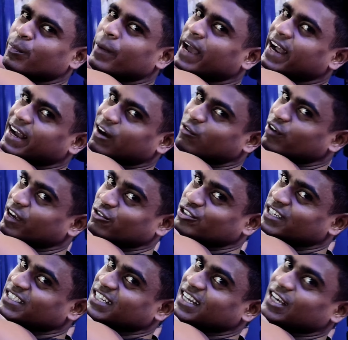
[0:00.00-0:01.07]
बैक का
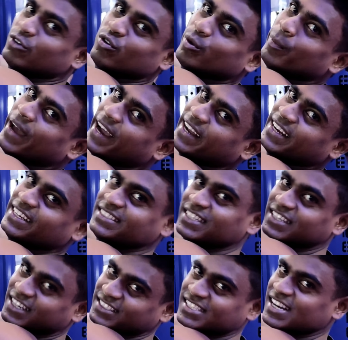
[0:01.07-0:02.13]
कोई तो बैक नीचे
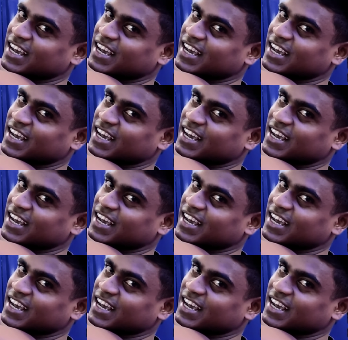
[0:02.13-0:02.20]
टच